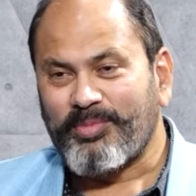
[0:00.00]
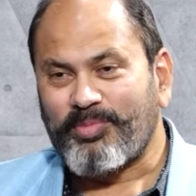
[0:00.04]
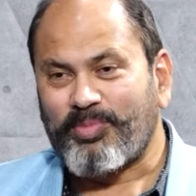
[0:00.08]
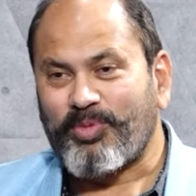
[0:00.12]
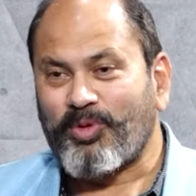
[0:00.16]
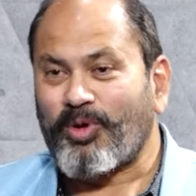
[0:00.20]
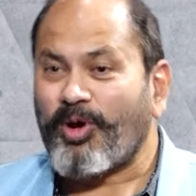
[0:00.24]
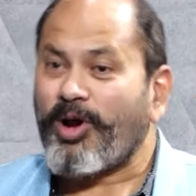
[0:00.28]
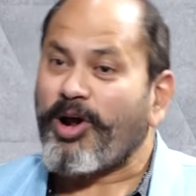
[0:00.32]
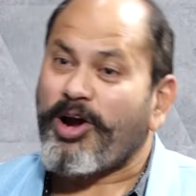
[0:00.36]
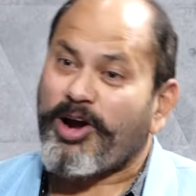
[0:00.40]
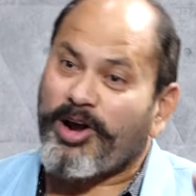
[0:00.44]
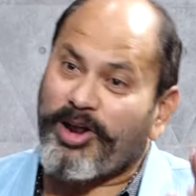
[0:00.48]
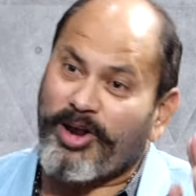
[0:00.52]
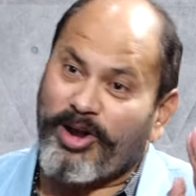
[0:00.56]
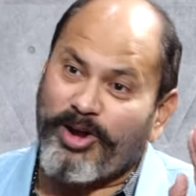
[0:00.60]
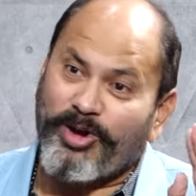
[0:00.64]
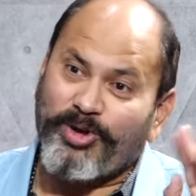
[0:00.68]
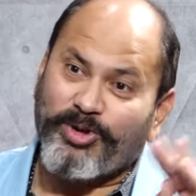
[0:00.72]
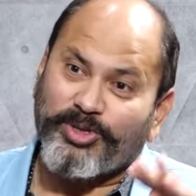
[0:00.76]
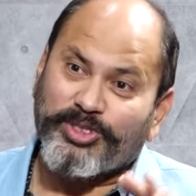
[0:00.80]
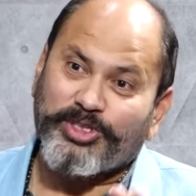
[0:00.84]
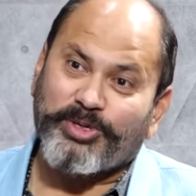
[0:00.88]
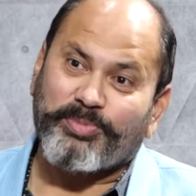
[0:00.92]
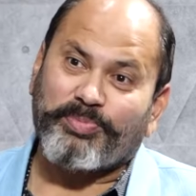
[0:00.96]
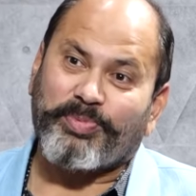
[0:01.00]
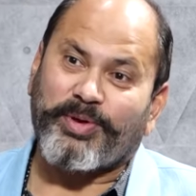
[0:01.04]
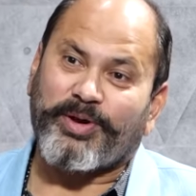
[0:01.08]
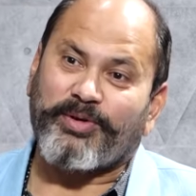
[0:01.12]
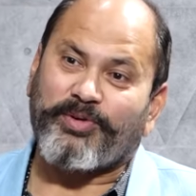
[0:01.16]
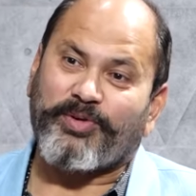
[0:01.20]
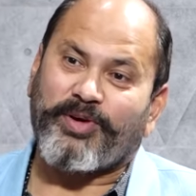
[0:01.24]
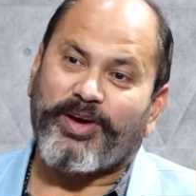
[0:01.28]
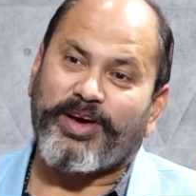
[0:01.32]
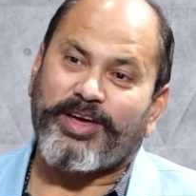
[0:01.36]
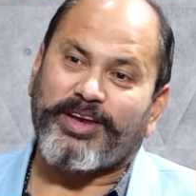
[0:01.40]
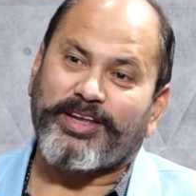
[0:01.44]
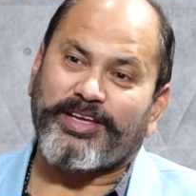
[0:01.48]
పురాణంలో
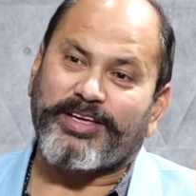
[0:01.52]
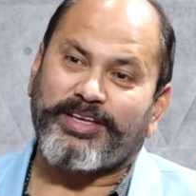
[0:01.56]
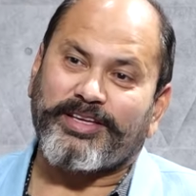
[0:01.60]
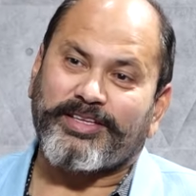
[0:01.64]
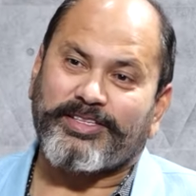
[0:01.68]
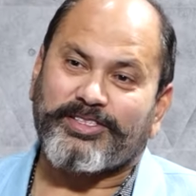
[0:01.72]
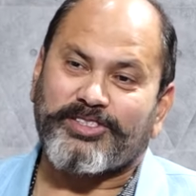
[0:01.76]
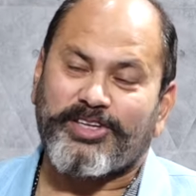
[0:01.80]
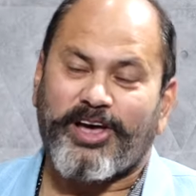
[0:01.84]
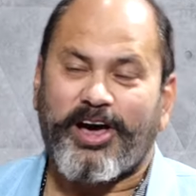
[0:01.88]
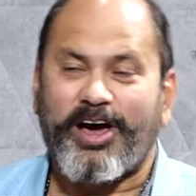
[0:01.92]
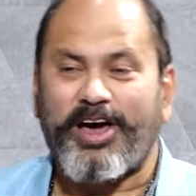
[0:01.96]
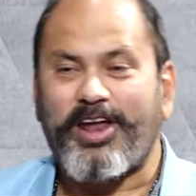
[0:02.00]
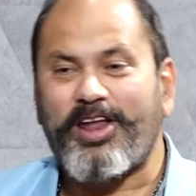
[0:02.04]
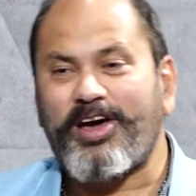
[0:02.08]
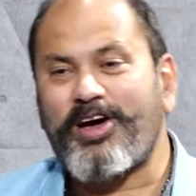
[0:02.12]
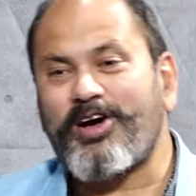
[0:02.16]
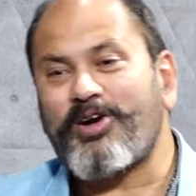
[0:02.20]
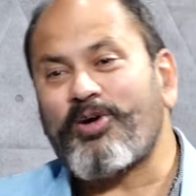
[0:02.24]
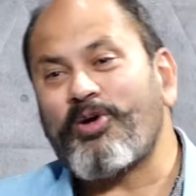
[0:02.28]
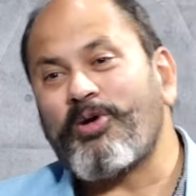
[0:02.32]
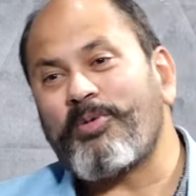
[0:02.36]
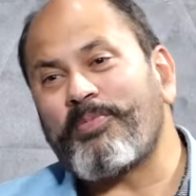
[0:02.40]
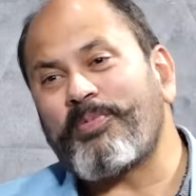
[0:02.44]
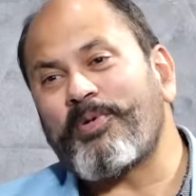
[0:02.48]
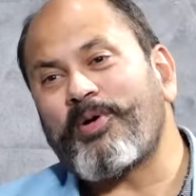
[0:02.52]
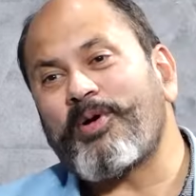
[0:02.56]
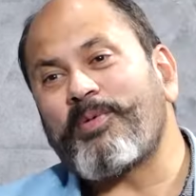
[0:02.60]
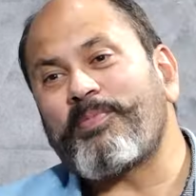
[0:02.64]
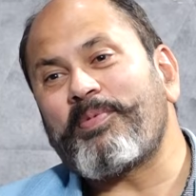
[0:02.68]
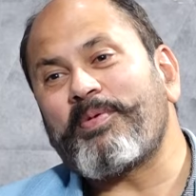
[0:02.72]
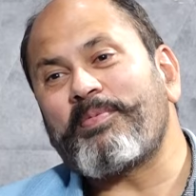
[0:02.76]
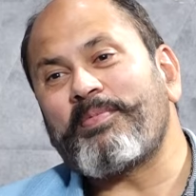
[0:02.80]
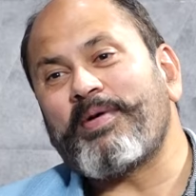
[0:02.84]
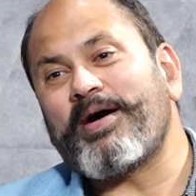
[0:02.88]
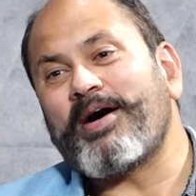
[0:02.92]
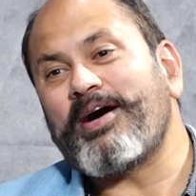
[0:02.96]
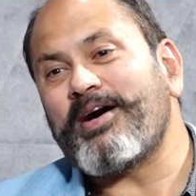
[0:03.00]
చెప్పినవి కానీ చాలా గొప్ప గొప్ప
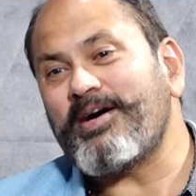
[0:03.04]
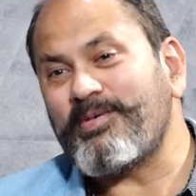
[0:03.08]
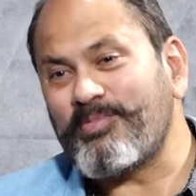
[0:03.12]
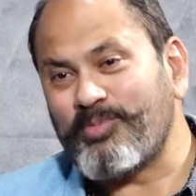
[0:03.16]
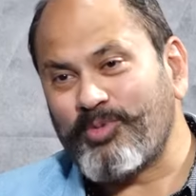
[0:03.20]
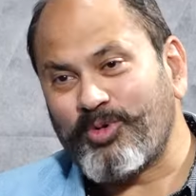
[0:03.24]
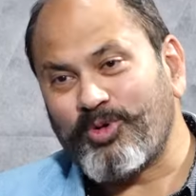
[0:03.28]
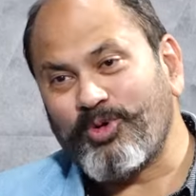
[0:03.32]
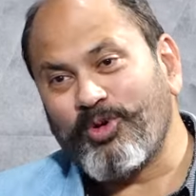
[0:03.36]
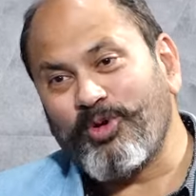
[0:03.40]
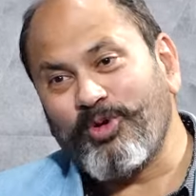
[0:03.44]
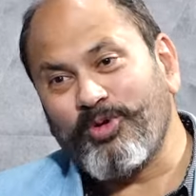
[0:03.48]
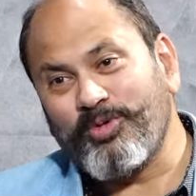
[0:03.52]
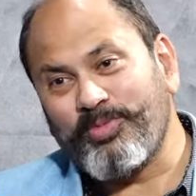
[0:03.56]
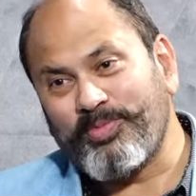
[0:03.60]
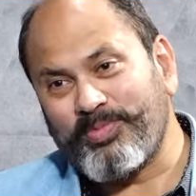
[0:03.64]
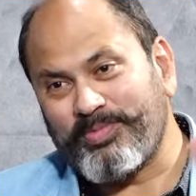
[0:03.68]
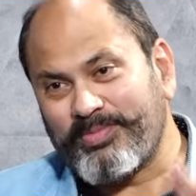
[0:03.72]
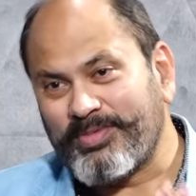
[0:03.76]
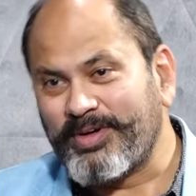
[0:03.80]
మహామునులు